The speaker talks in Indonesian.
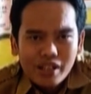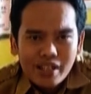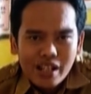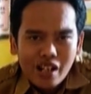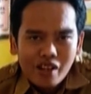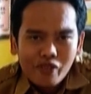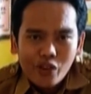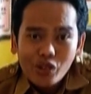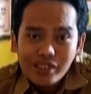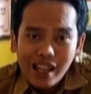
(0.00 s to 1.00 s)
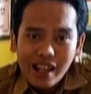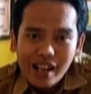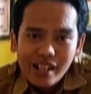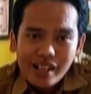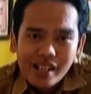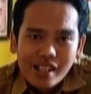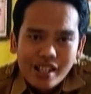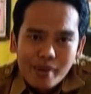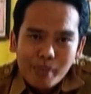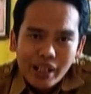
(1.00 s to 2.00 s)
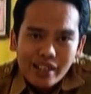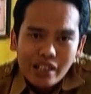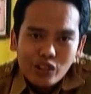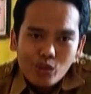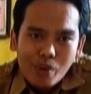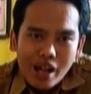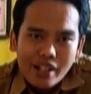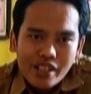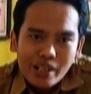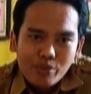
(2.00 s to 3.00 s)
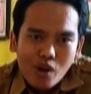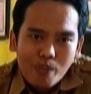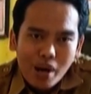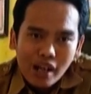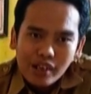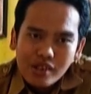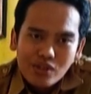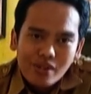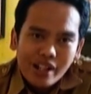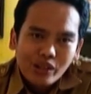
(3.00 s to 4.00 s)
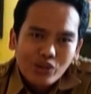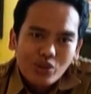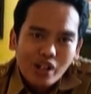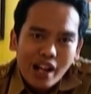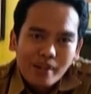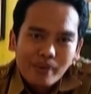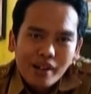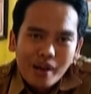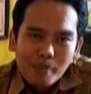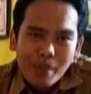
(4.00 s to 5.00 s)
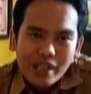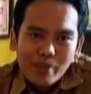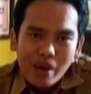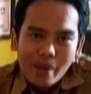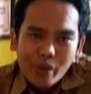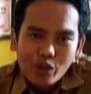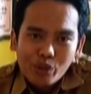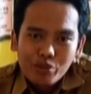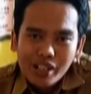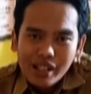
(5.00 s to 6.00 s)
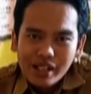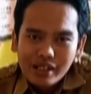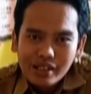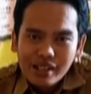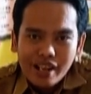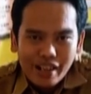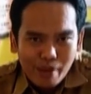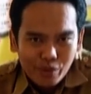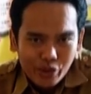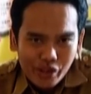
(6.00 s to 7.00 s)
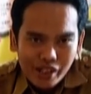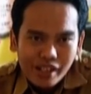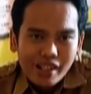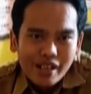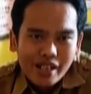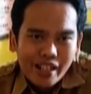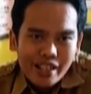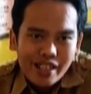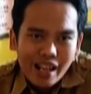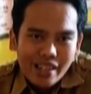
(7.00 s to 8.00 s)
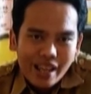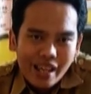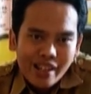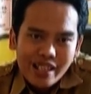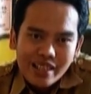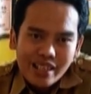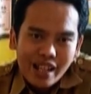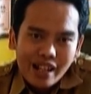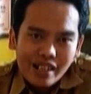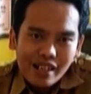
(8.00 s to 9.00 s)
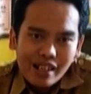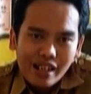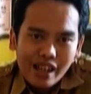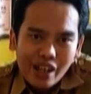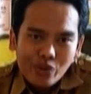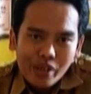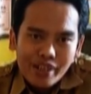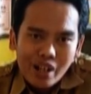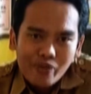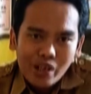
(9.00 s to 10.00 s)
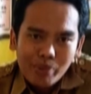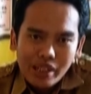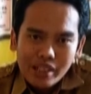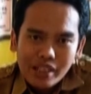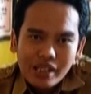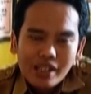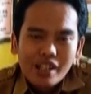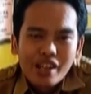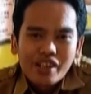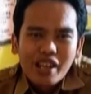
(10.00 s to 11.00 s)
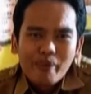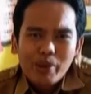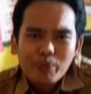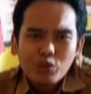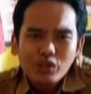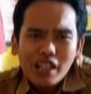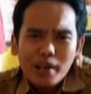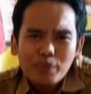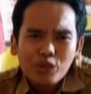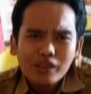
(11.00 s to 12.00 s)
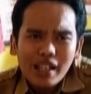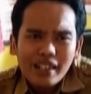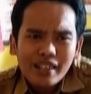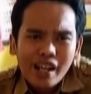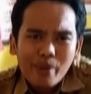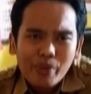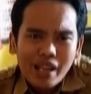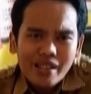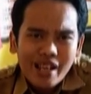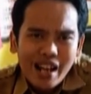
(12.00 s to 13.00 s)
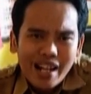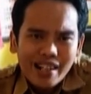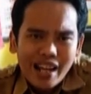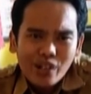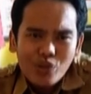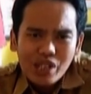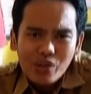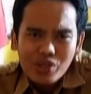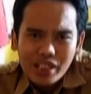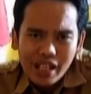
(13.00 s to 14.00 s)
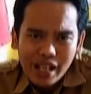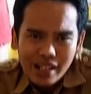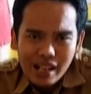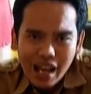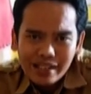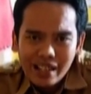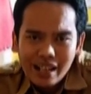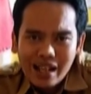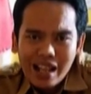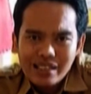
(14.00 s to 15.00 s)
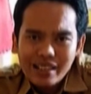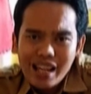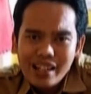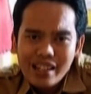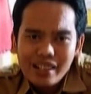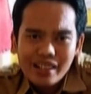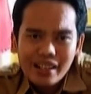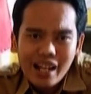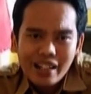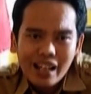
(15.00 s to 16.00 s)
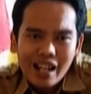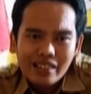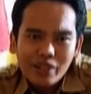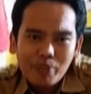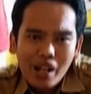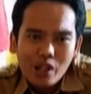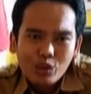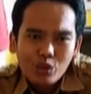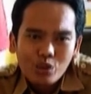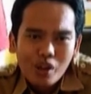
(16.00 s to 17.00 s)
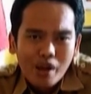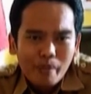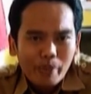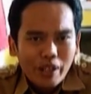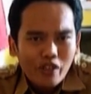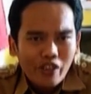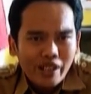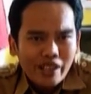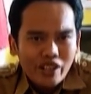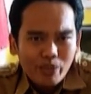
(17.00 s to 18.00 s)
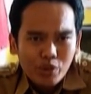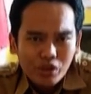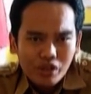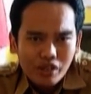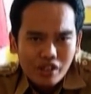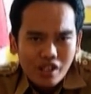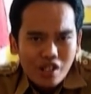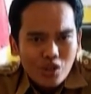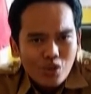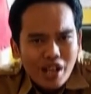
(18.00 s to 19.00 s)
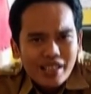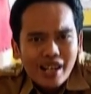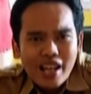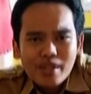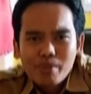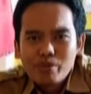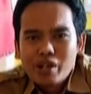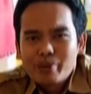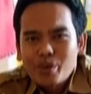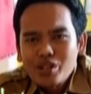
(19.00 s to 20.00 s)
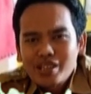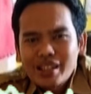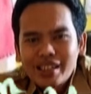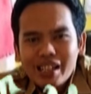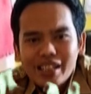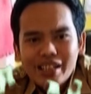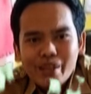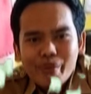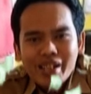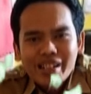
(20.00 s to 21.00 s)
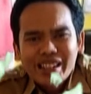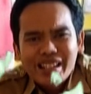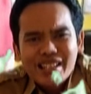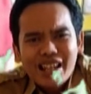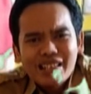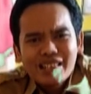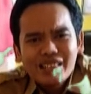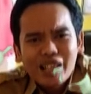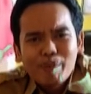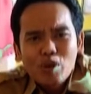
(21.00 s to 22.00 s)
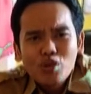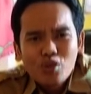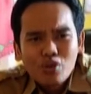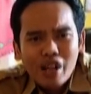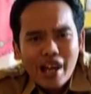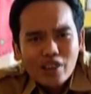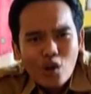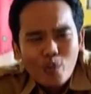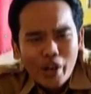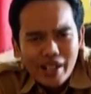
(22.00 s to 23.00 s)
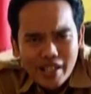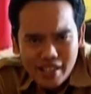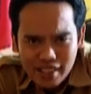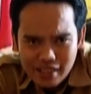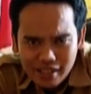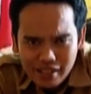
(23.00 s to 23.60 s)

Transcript: secara frontal, mengingat rumah di Seribu Ombak juga ditujukan bagi para penonton muda. Namun, dengan jalannya yang disajikan Erwin dalam film ini, yang berputar-putar dengan penyajian adegan kucing-kucingan antara karakter Yannick dengan karakter pelaku pedofilia tersebut. Juga jelas membuat plot cerita ini menjadi terkesan tanpa ujung atau pointless.